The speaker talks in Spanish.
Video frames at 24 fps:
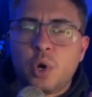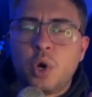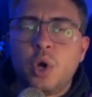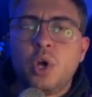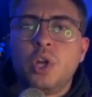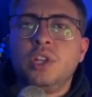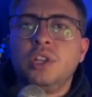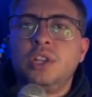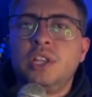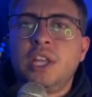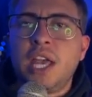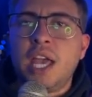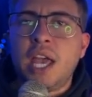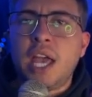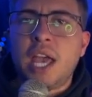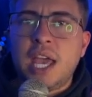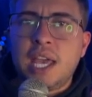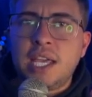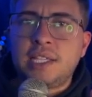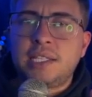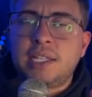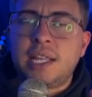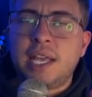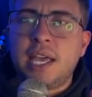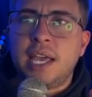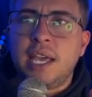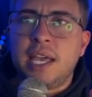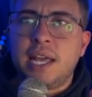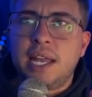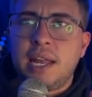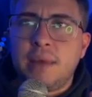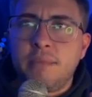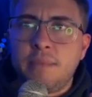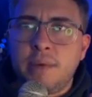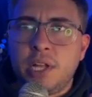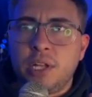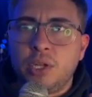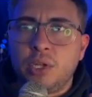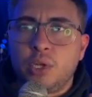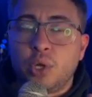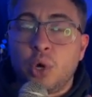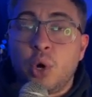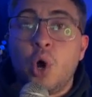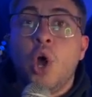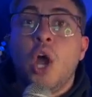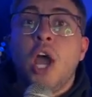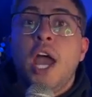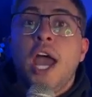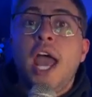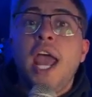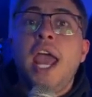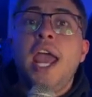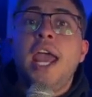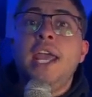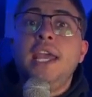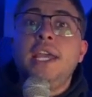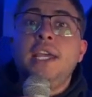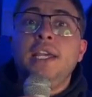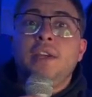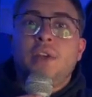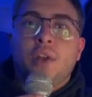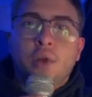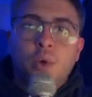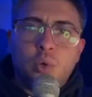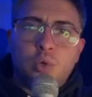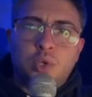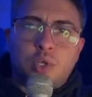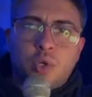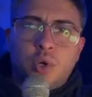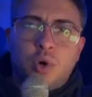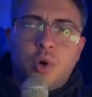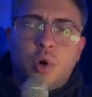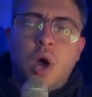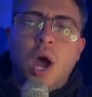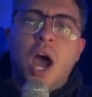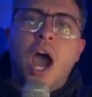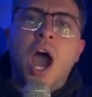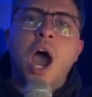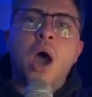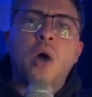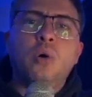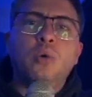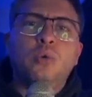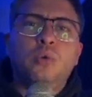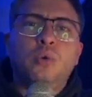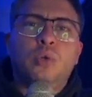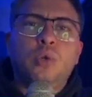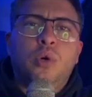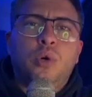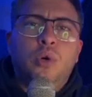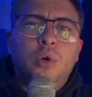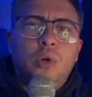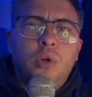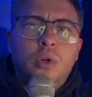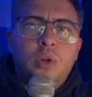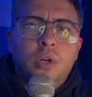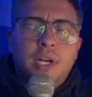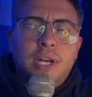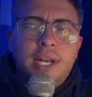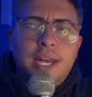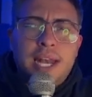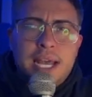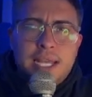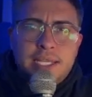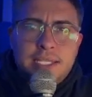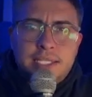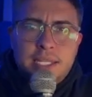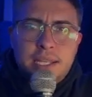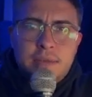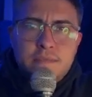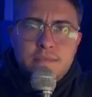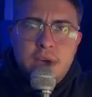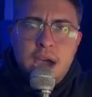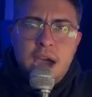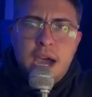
de este elemento e incluso auto lastimar